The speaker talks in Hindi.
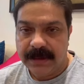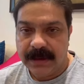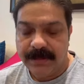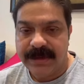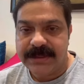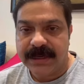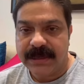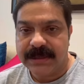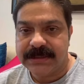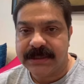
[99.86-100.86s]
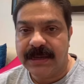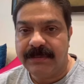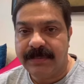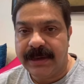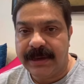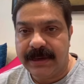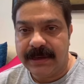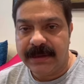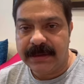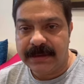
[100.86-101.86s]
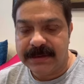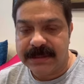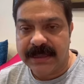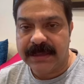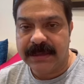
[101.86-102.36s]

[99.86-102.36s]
हमेशा हर साल मैं ज़्यादा